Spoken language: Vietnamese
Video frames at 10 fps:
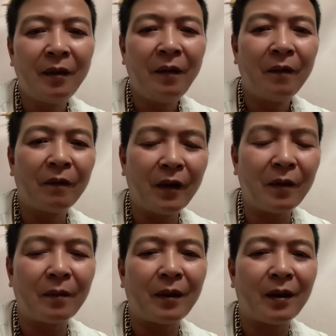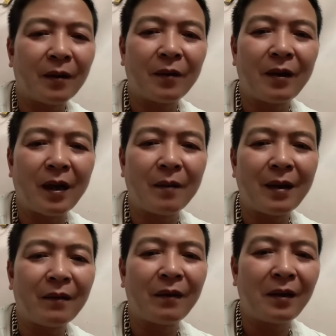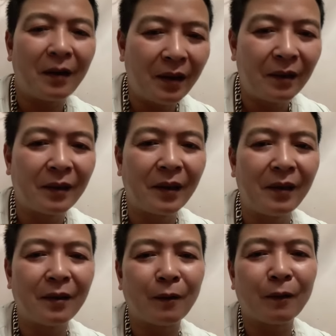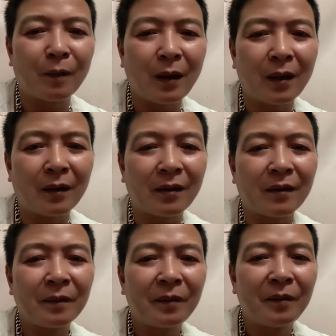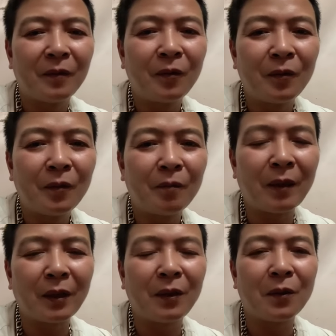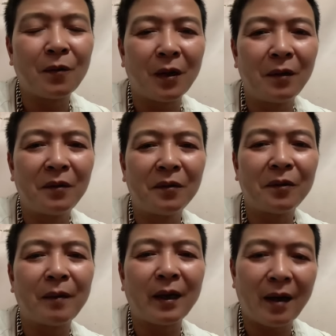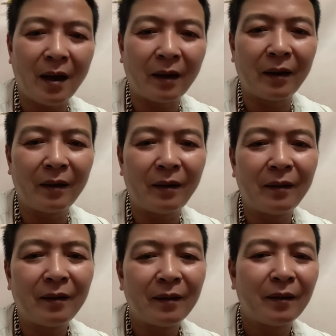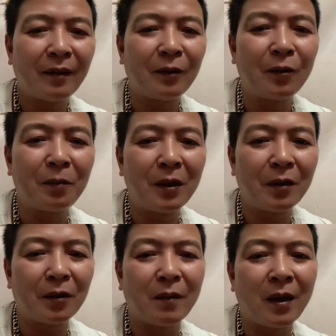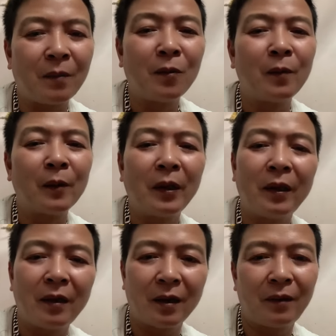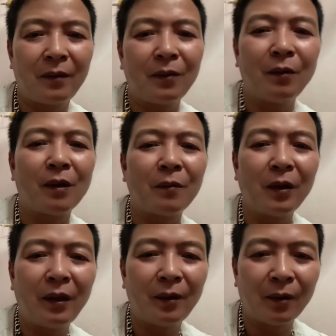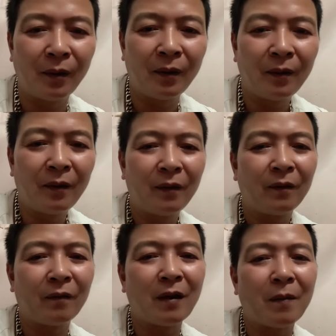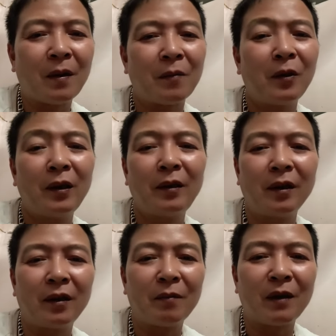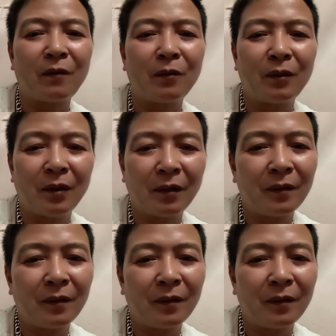vậy mà con gái bà vẫn lên xin cộng đồng mạng là mạnh thường quân rồi bạn đạt đến để giúp đỡ cho bà mua một ít đất dù là một ít thôi và bà một ít tiền để bà phụng dưỡng